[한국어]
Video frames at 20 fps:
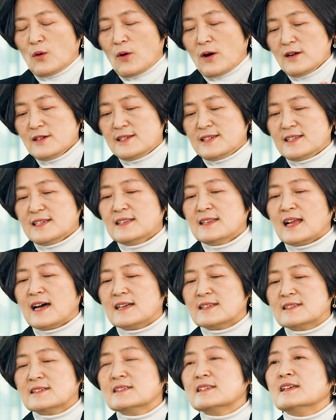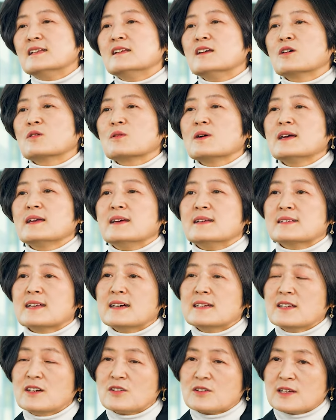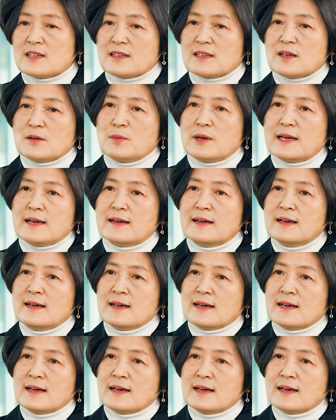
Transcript: 훨씬 낮은 인력과 예산이었기 때문에